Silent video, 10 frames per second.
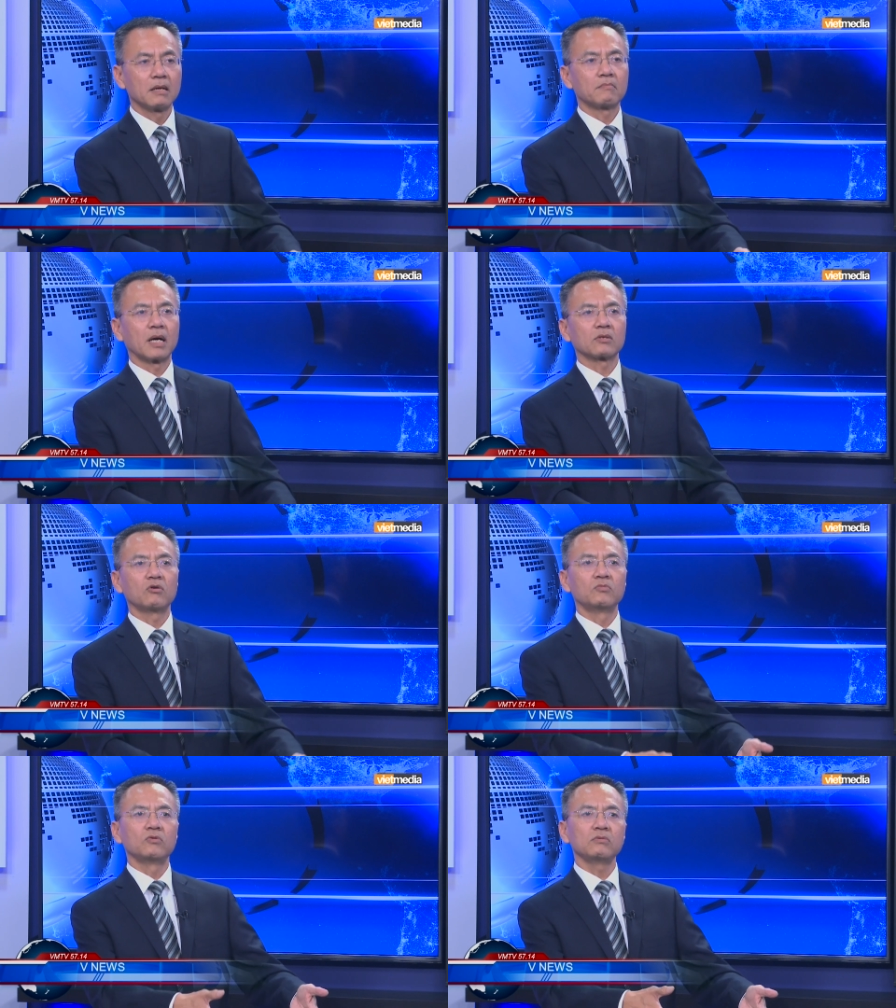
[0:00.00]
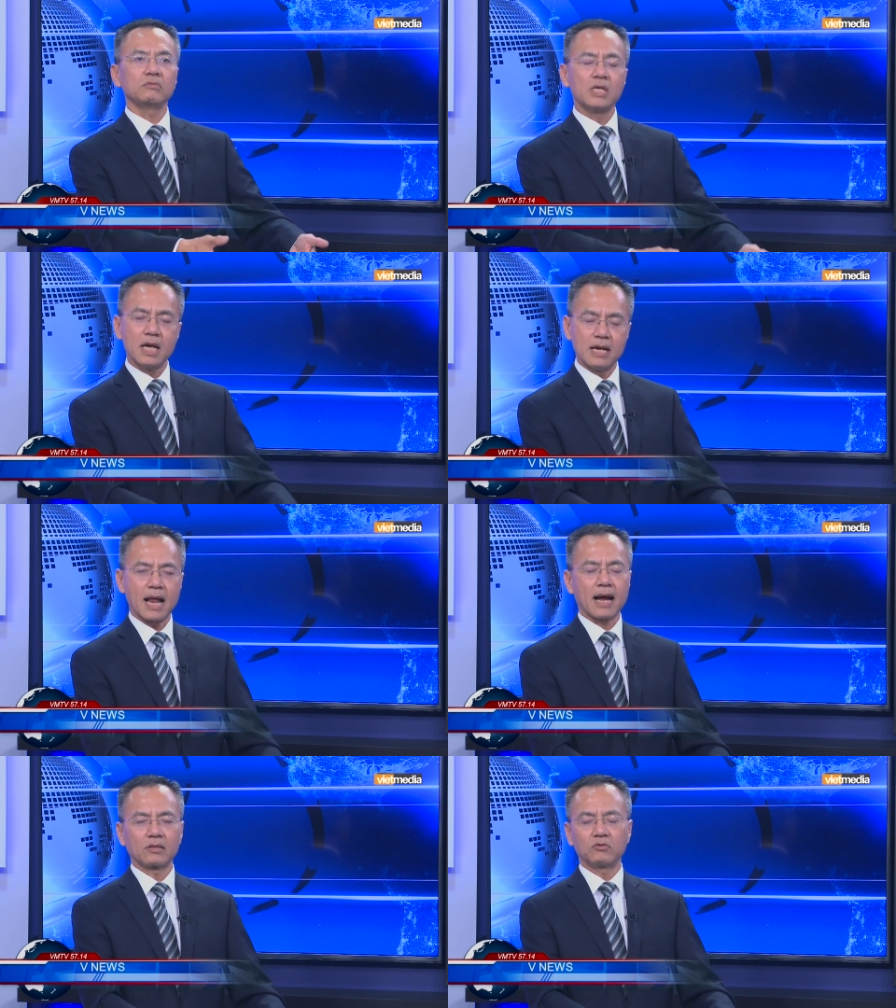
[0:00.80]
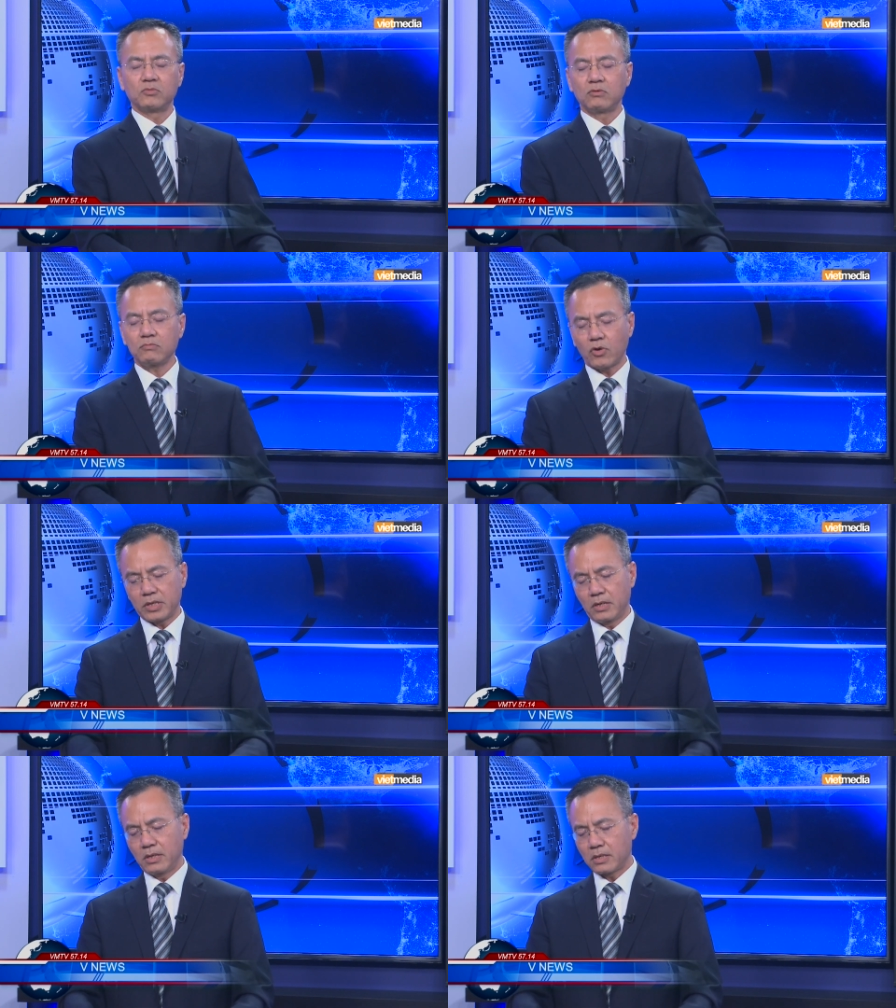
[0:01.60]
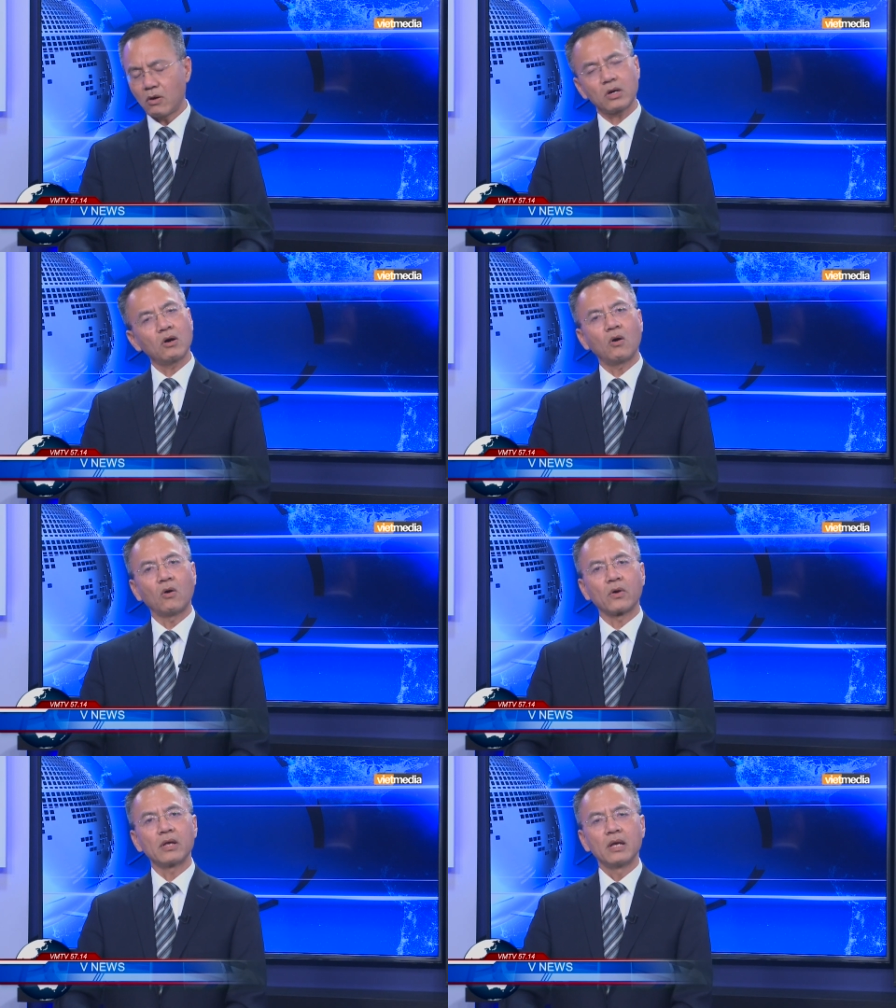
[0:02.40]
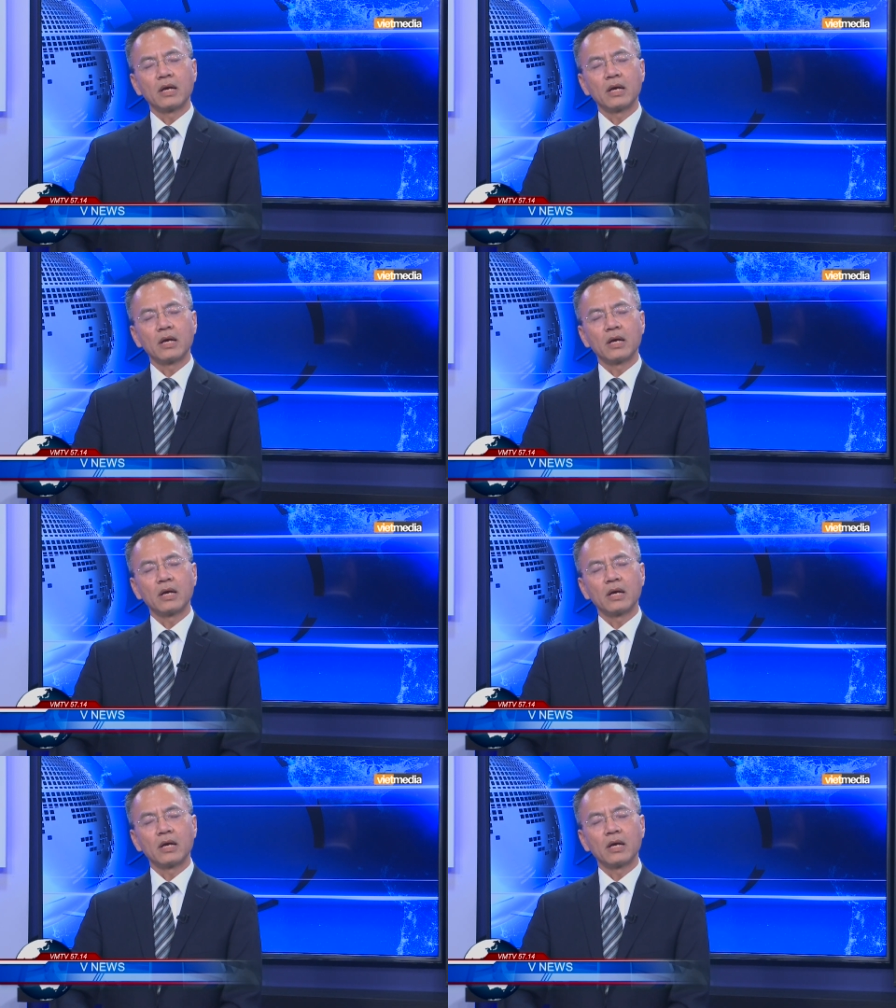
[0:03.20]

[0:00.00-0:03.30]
mà tôi muốn nhìn lại tôi muốn mọi người có cơ hội